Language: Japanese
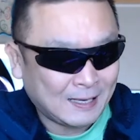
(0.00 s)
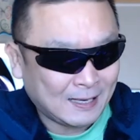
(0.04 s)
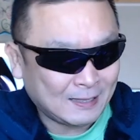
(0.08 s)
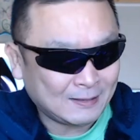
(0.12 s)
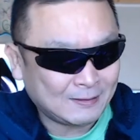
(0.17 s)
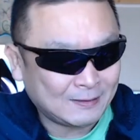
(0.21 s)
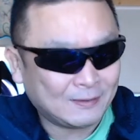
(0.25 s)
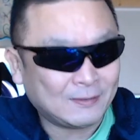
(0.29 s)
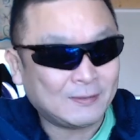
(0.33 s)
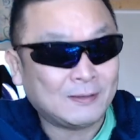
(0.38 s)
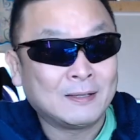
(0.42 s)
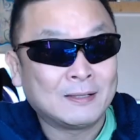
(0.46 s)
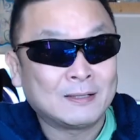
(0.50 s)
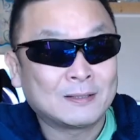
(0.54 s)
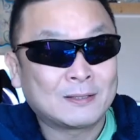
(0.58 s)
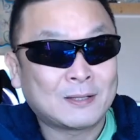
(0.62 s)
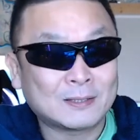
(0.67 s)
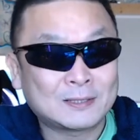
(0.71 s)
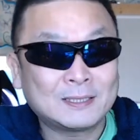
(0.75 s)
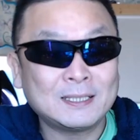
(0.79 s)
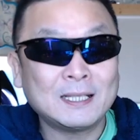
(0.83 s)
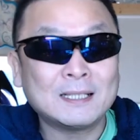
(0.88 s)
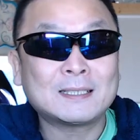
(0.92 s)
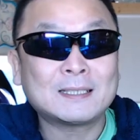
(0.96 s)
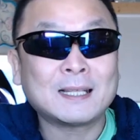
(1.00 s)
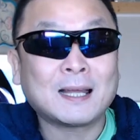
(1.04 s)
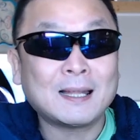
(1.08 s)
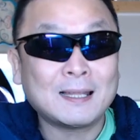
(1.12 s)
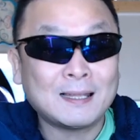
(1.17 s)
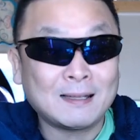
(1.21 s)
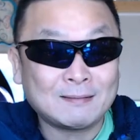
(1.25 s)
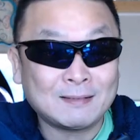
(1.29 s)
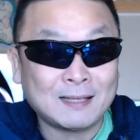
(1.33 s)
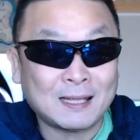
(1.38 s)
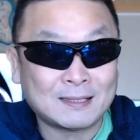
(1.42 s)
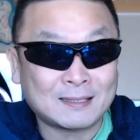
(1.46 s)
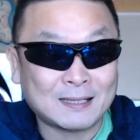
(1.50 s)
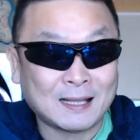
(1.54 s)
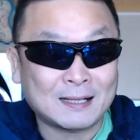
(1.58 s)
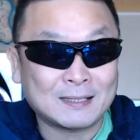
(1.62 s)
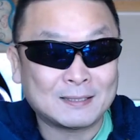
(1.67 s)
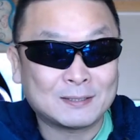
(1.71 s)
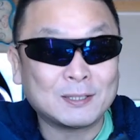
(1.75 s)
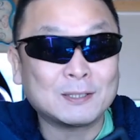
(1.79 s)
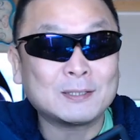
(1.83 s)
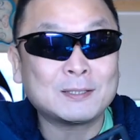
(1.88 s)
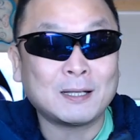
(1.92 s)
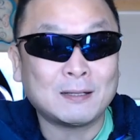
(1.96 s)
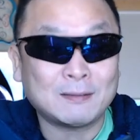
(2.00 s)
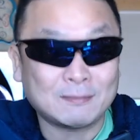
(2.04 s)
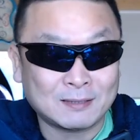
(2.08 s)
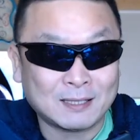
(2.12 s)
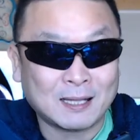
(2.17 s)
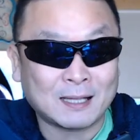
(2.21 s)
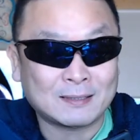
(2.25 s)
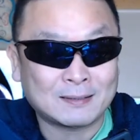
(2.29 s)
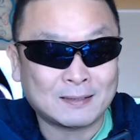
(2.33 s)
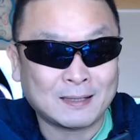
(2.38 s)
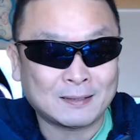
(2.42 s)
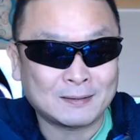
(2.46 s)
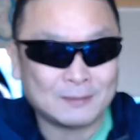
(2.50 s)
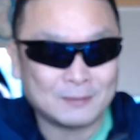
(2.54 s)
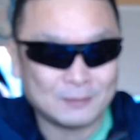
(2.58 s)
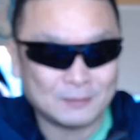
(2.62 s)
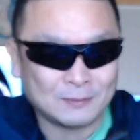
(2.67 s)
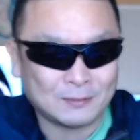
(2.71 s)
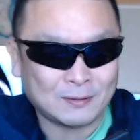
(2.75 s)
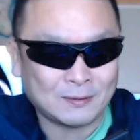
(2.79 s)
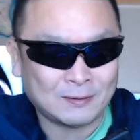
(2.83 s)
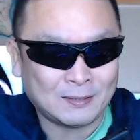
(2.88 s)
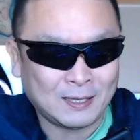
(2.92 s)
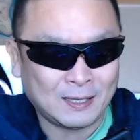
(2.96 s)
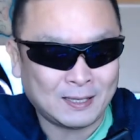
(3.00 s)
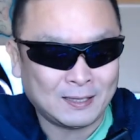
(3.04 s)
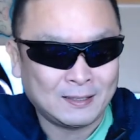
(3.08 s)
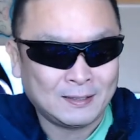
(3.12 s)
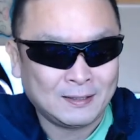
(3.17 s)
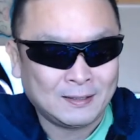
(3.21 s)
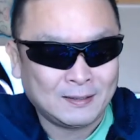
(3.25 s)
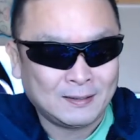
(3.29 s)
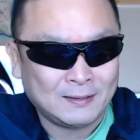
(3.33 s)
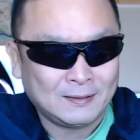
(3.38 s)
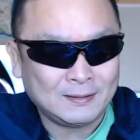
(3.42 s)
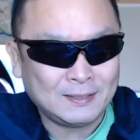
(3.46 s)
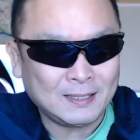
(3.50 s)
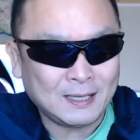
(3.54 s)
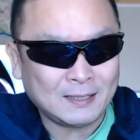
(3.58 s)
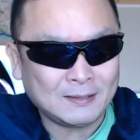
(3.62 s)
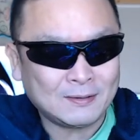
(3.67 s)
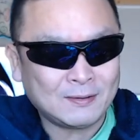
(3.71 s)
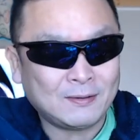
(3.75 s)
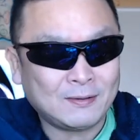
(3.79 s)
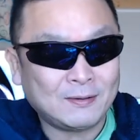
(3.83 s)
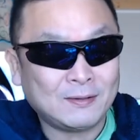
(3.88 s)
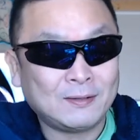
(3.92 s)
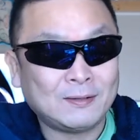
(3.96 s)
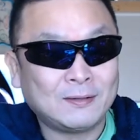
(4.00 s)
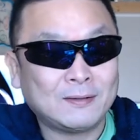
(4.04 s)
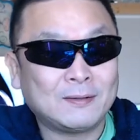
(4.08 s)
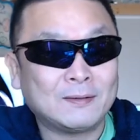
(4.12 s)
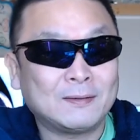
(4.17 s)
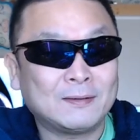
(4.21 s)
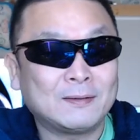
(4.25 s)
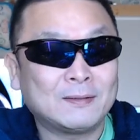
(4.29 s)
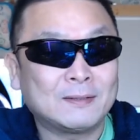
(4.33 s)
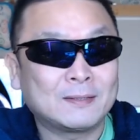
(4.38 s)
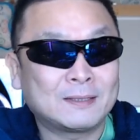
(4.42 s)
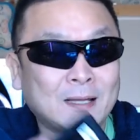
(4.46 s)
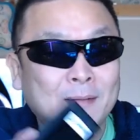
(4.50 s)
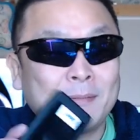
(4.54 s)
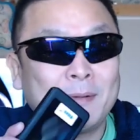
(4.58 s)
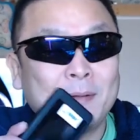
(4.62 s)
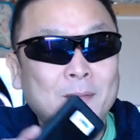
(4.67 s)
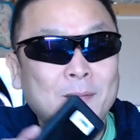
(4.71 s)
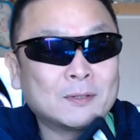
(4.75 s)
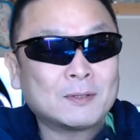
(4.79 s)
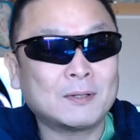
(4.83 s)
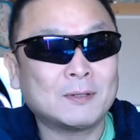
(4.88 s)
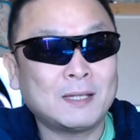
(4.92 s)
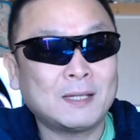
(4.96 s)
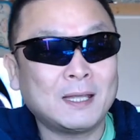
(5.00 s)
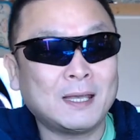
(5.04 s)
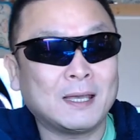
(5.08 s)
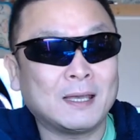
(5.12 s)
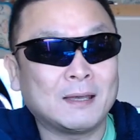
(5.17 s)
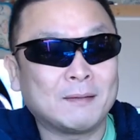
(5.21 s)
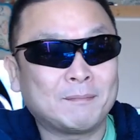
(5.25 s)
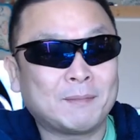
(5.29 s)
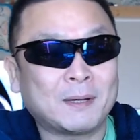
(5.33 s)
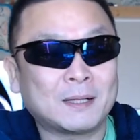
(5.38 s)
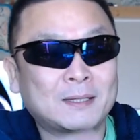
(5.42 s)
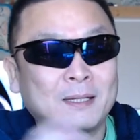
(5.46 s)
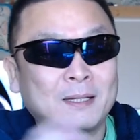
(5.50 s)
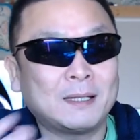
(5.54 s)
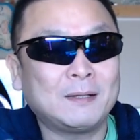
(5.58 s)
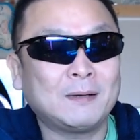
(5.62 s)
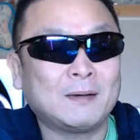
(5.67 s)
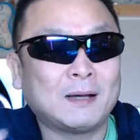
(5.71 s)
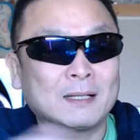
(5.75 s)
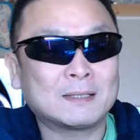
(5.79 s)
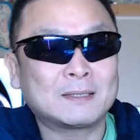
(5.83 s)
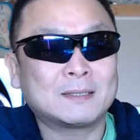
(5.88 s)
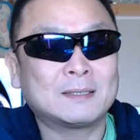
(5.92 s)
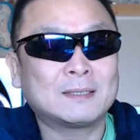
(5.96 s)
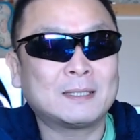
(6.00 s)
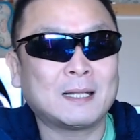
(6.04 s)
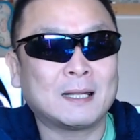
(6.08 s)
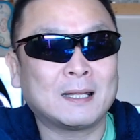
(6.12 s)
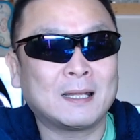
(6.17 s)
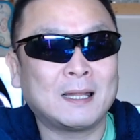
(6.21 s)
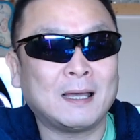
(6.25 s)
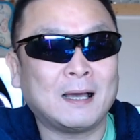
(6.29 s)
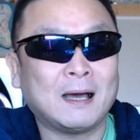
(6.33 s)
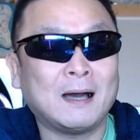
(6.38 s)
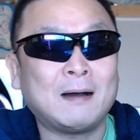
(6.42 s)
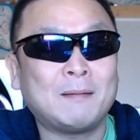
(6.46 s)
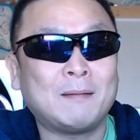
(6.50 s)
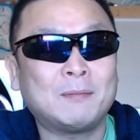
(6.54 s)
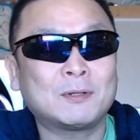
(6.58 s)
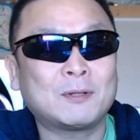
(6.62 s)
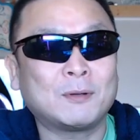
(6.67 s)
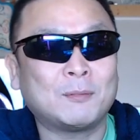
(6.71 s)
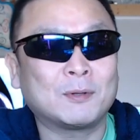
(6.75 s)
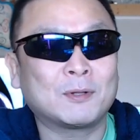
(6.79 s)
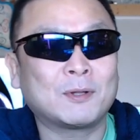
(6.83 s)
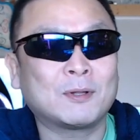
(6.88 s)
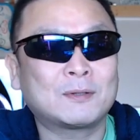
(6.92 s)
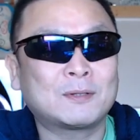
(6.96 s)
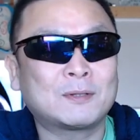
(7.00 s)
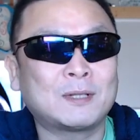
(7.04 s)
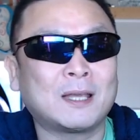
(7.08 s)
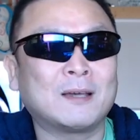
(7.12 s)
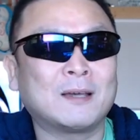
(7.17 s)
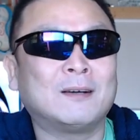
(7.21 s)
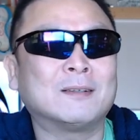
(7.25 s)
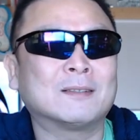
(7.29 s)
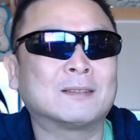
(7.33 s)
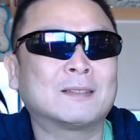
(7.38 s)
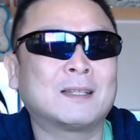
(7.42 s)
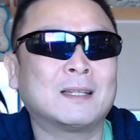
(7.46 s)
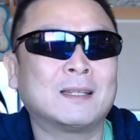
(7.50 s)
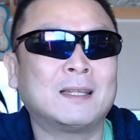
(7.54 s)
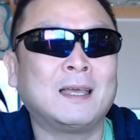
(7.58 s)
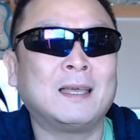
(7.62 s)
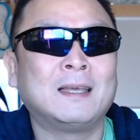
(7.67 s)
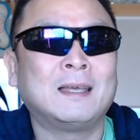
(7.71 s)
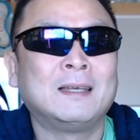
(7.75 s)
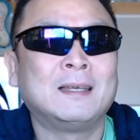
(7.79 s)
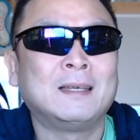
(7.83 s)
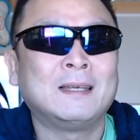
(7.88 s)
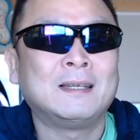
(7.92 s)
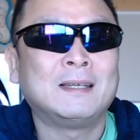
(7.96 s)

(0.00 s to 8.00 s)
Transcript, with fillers: あの突然がらなくなった調子悪くなったということでであのダメ元でバッテリーを外したらね「ああ元戻ったよ」ってね